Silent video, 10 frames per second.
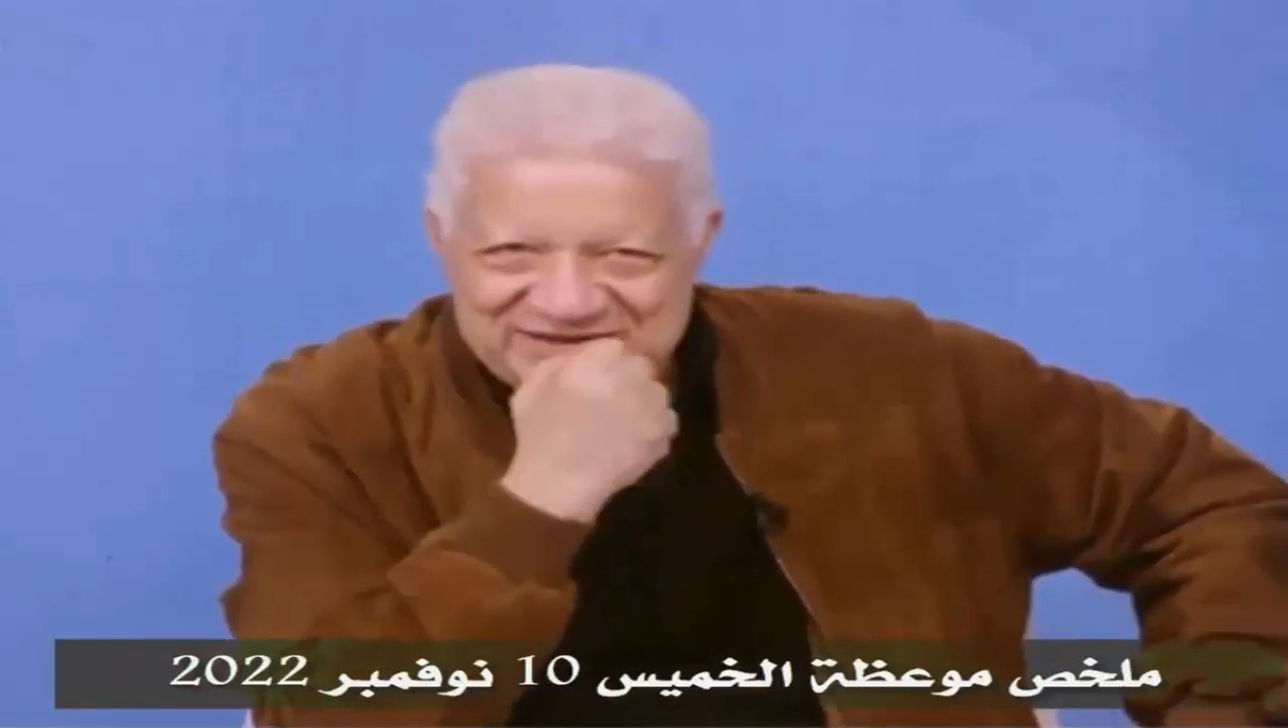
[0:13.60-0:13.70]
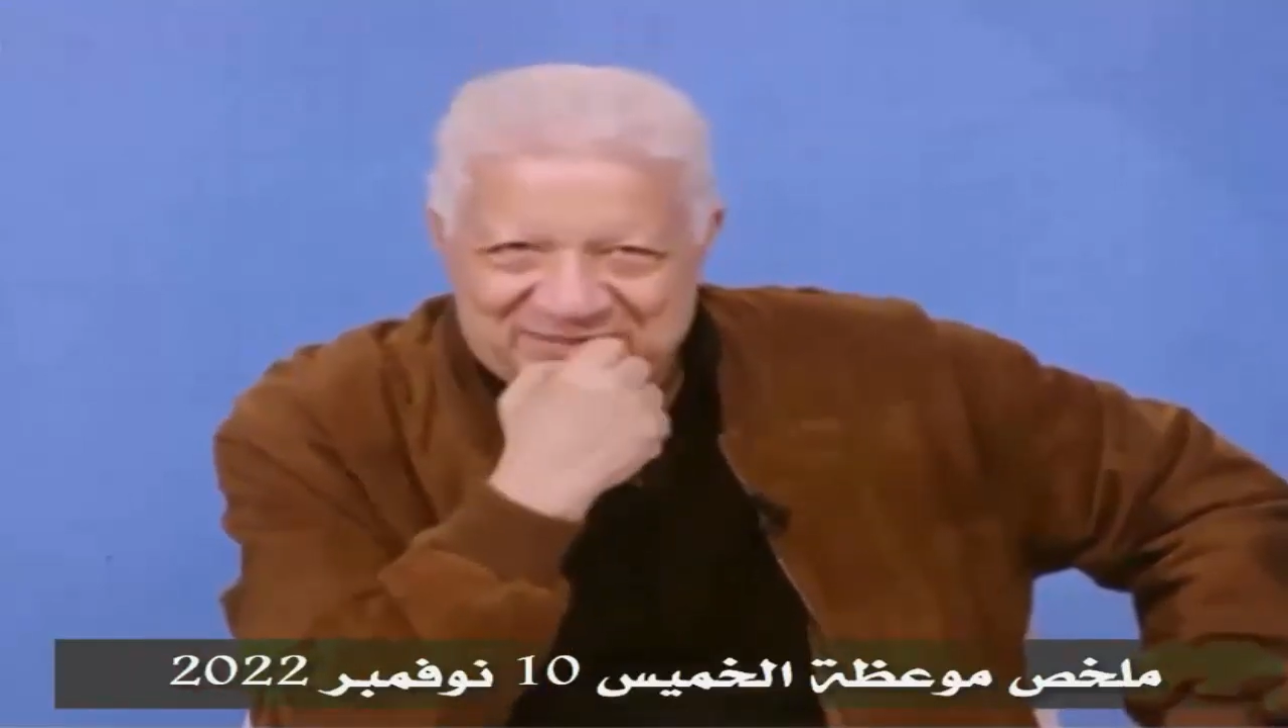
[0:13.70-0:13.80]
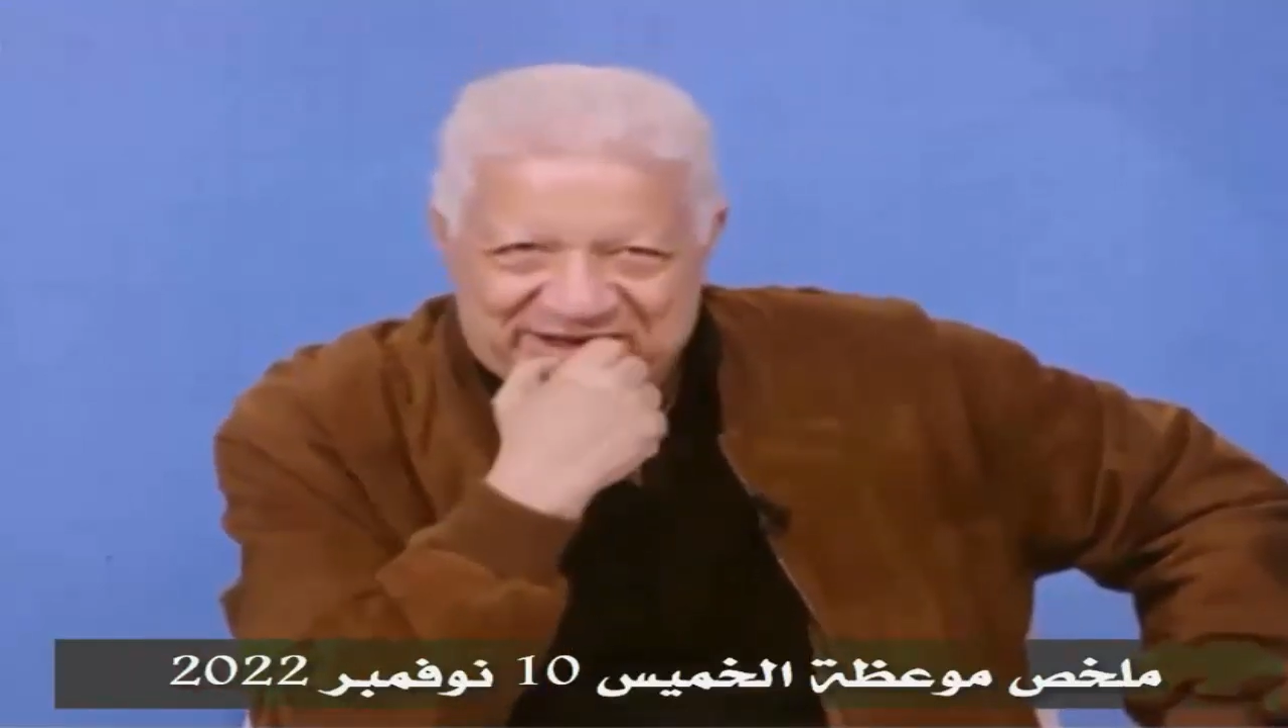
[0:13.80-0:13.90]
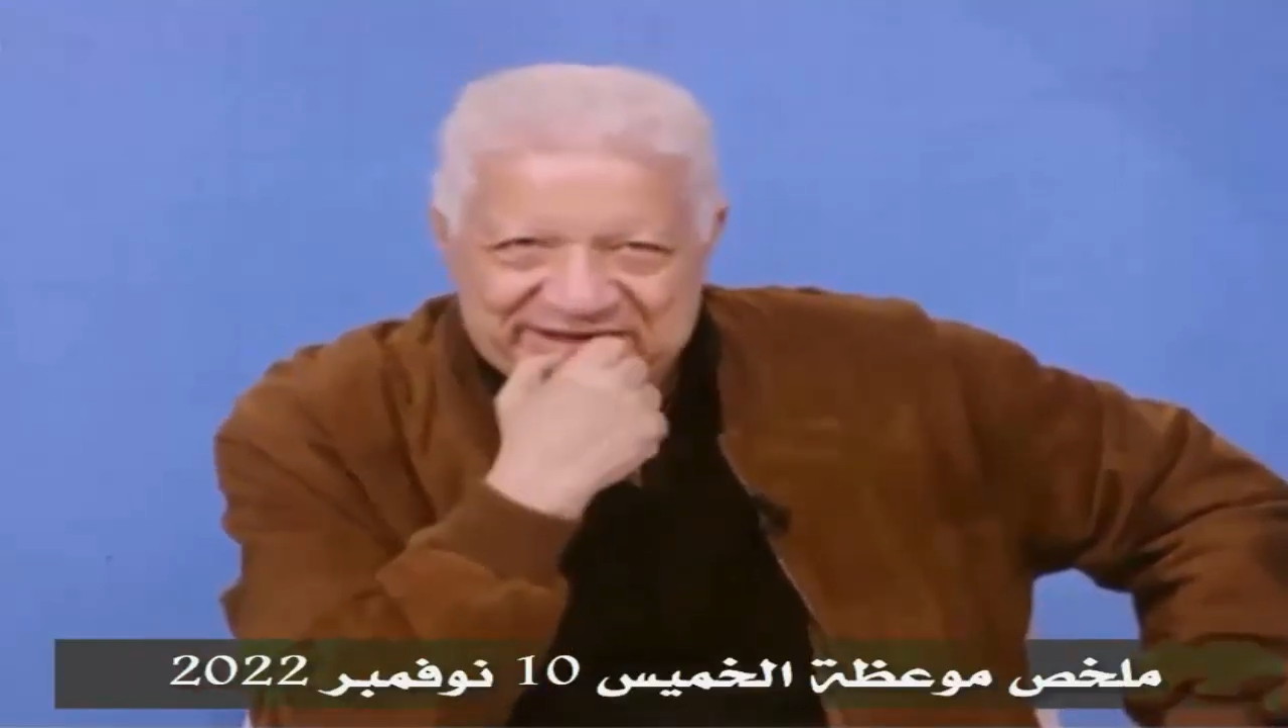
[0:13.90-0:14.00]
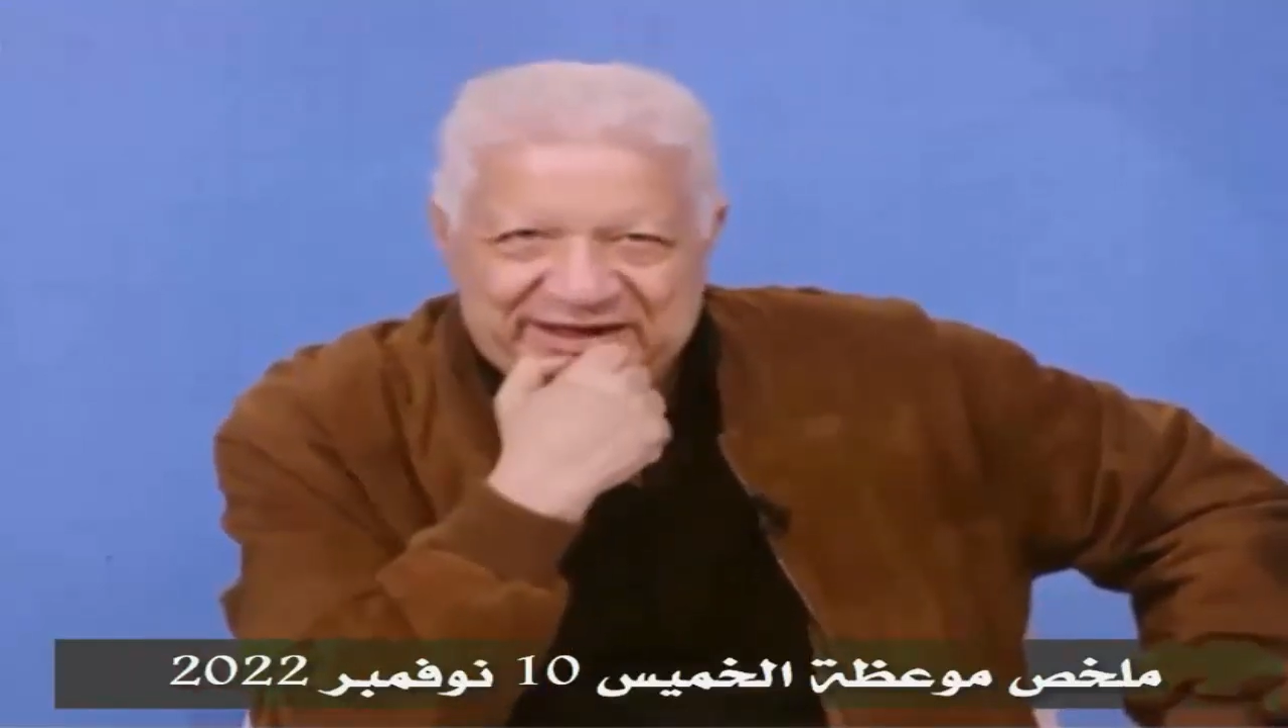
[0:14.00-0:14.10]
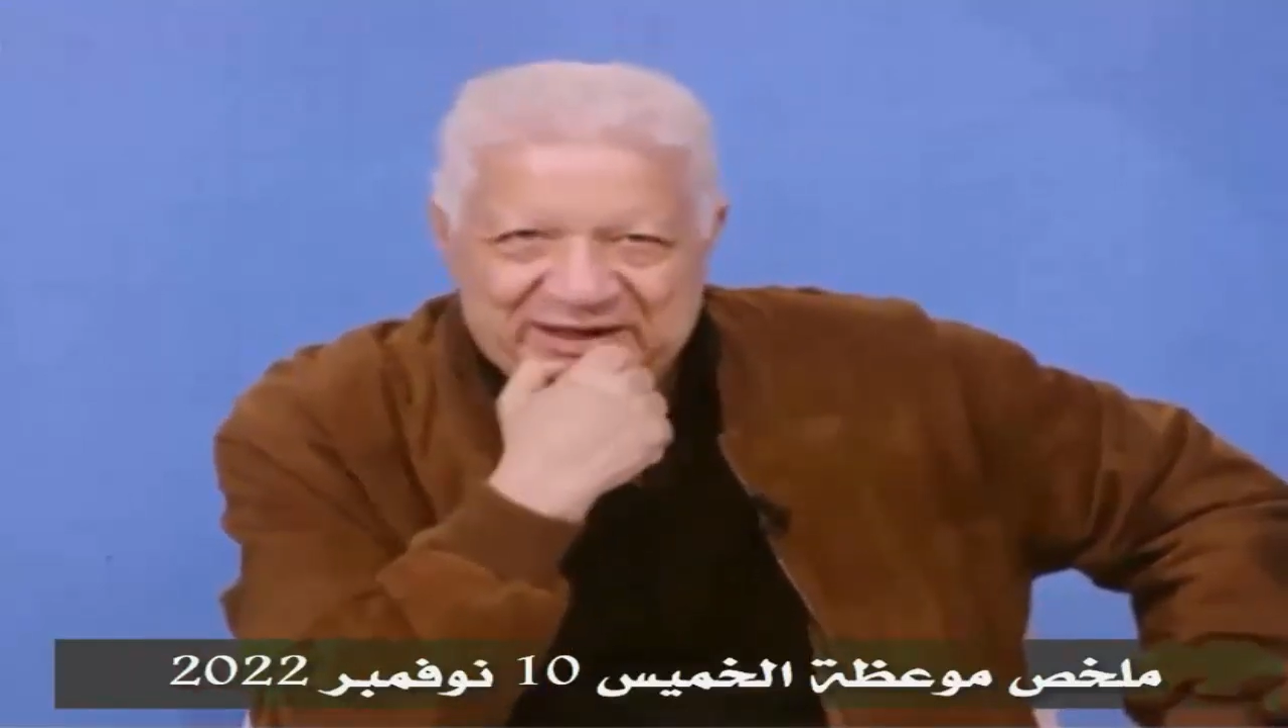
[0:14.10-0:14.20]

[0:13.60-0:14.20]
اقول لك تاني اسال